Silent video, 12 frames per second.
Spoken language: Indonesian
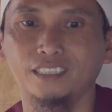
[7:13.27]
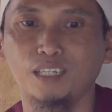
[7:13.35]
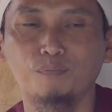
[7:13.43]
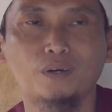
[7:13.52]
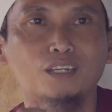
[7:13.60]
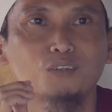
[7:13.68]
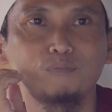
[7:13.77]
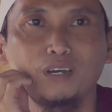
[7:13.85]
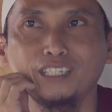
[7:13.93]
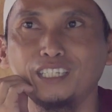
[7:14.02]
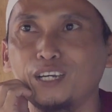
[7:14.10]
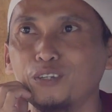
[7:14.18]
depan
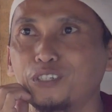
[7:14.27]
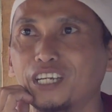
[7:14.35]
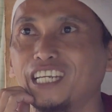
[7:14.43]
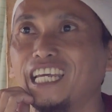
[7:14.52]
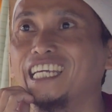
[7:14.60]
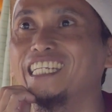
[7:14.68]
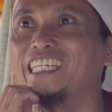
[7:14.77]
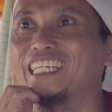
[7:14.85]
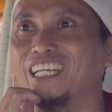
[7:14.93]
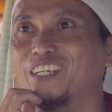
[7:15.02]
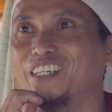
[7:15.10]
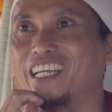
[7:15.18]
rumahnya Ustadz Heri
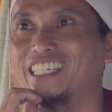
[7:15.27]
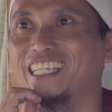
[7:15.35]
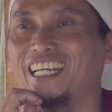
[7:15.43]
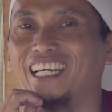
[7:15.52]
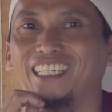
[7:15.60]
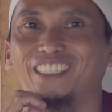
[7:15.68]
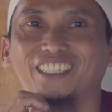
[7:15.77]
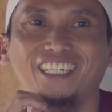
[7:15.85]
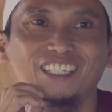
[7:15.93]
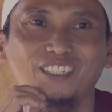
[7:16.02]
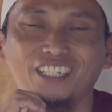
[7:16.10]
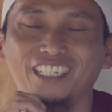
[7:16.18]
kalau tidak salah itu
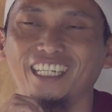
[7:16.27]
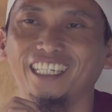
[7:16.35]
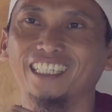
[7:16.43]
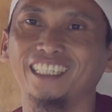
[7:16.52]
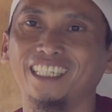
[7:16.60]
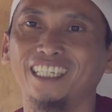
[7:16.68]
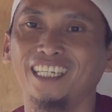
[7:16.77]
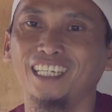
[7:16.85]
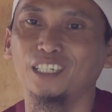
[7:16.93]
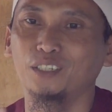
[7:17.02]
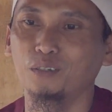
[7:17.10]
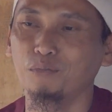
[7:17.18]
ya Ustadz Heri
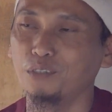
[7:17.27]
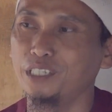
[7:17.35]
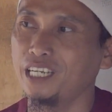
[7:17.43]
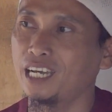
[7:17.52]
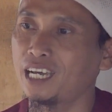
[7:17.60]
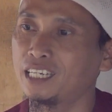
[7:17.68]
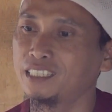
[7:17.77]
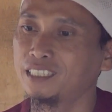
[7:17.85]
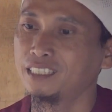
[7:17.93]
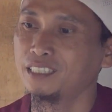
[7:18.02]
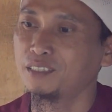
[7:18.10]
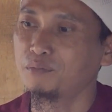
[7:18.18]
kemudian
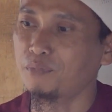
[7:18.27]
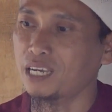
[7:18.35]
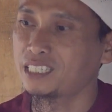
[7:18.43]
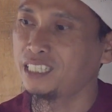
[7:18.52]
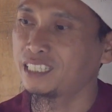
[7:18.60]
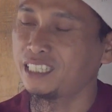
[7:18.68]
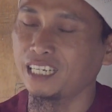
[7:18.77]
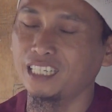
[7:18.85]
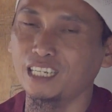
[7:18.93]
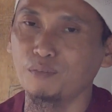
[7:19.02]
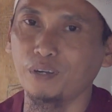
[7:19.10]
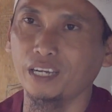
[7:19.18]
masjid yang
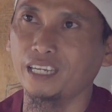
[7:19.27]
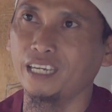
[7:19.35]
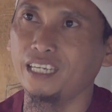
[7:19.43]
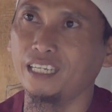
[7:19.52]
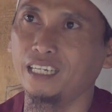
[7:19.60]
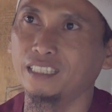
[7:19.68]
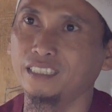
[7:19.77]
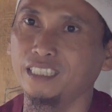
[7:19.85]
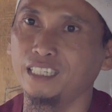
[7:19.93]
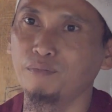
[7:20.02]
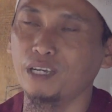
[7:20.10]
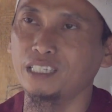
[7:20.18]
kita pakai yang
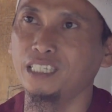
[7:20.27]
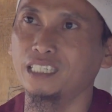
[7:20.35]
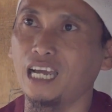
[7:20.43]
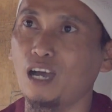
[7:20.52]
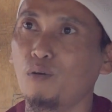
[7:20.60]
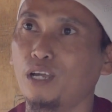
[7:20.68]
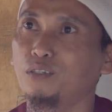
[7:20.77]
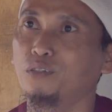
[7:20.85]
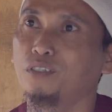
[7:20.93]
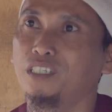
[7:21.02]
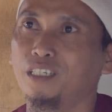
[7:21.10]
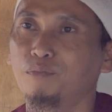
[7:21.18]
di Masjid Ahwat
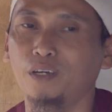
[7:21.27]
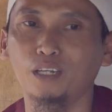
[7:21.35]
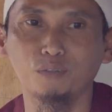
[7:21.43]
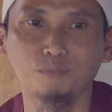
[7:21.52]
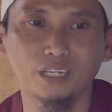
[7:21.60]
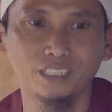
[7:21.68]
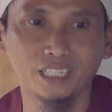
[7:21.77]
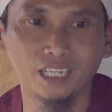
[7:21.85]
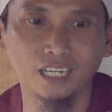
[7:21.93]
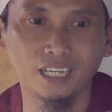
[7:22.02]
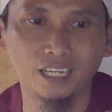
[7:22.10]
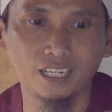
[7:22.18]
dulu di depan
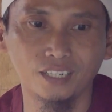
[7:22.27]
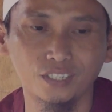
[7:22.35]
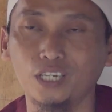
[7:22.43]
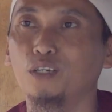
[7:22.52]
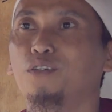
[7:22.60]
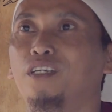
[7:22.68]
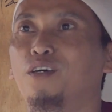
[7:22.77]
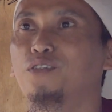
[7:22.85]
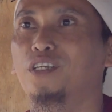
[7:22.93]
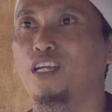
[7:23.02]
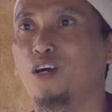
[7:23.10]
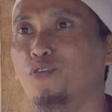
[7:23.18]
rumahnya Sehuna
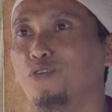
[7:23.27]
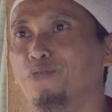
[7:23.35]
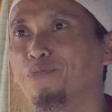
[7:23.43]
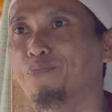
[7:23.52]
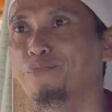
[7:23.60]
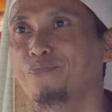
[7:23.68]
Ustad Aun